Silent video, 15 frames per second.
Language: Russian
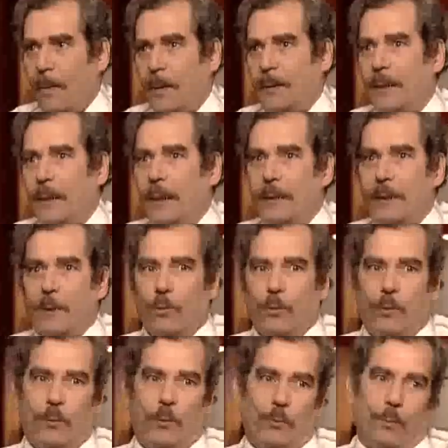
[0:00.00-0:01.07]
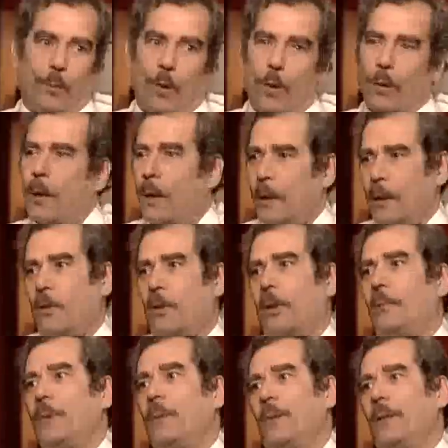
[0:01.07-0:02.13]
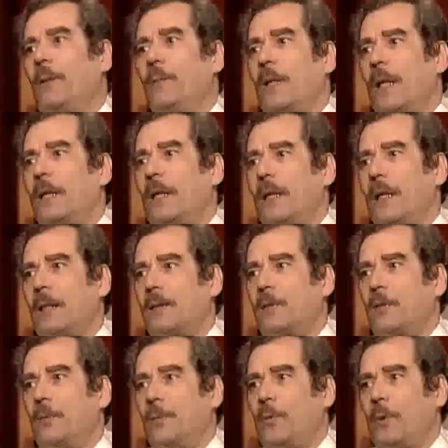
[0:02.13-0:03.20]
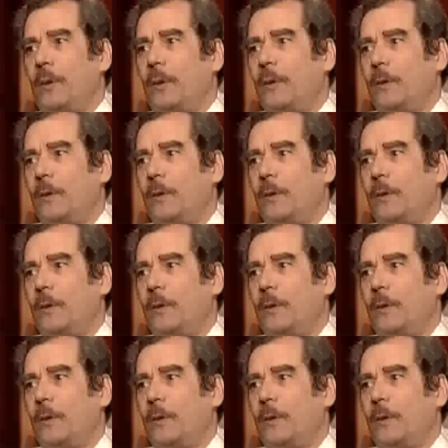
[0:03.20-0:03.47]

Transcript: сделать такой ну, блок, который бил бы номера на каждой купюре